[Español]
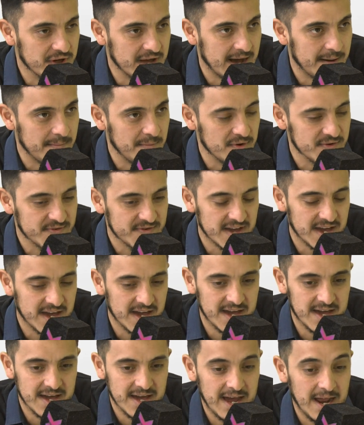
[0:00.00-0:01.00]
digamos,
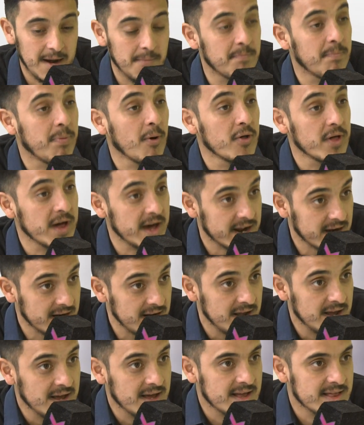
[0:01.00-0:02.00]
eh, el
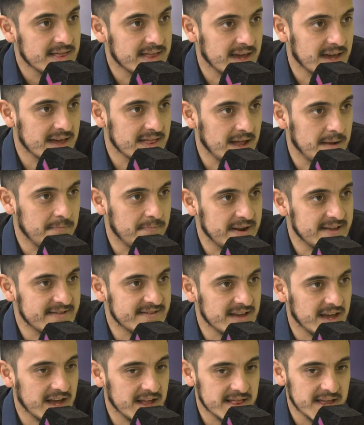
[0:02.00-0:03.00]
poder del
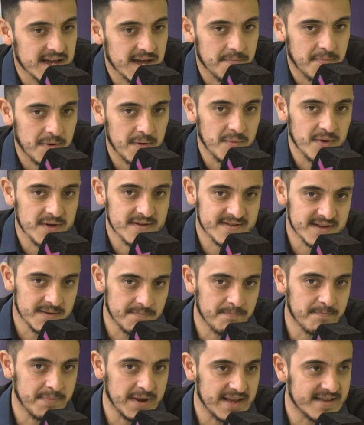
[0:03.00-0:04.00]
presidente, que podemos
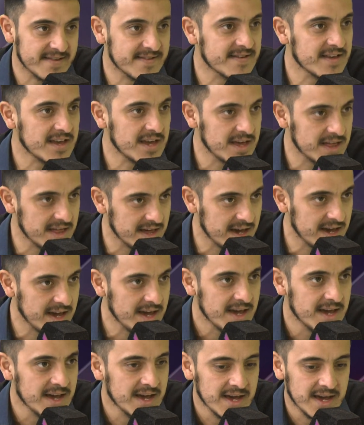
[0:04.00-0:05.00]
decir
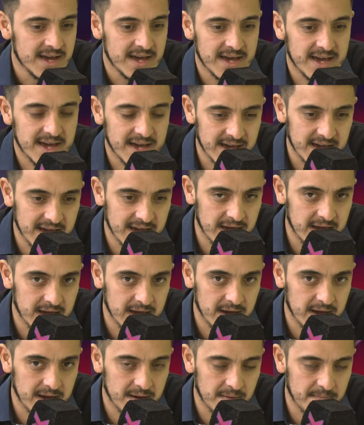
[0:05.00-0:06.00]
preside
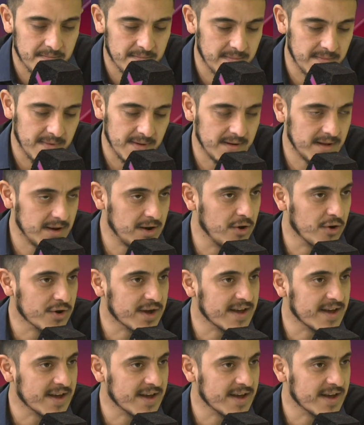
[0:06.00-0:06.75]
eh, lo